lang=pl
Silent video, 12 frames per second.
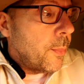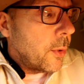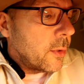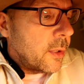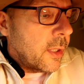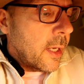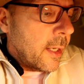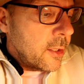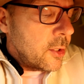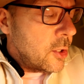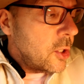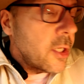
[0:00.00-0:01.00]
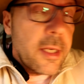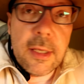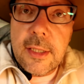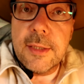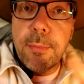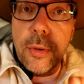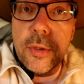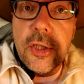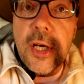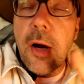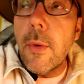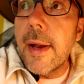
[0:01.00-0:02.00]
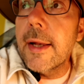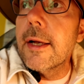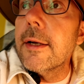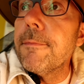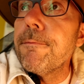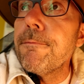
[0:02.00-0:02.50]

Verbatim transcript: poddać. Dzisiaj jest poniedziałek.